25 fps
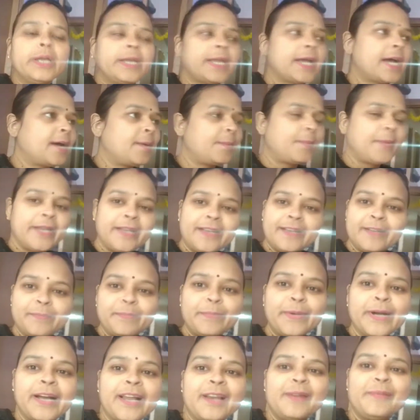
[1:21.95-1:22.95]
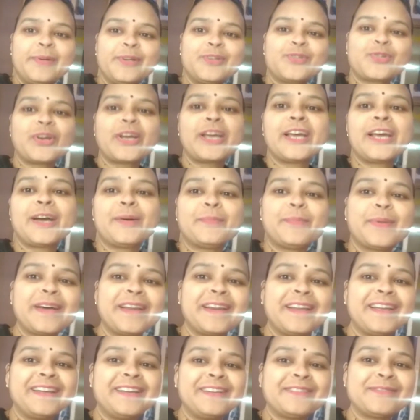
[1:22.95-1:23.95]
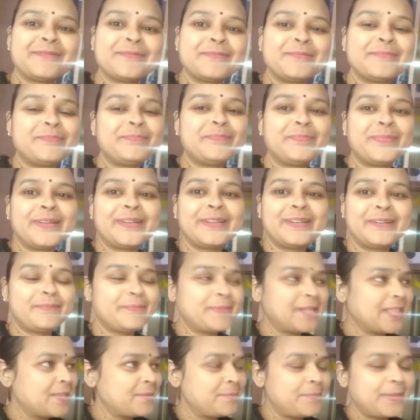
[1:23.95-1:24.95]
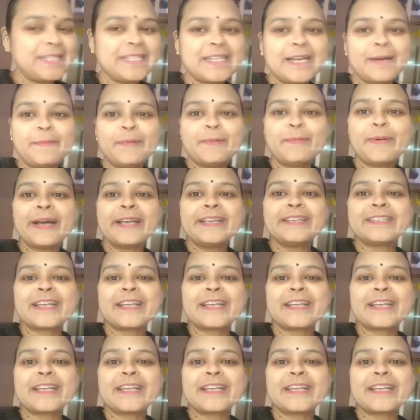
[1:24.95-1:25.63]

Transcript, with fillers: यहाँ पे बगल में जो है हमारे मतलब पंजाबी भाई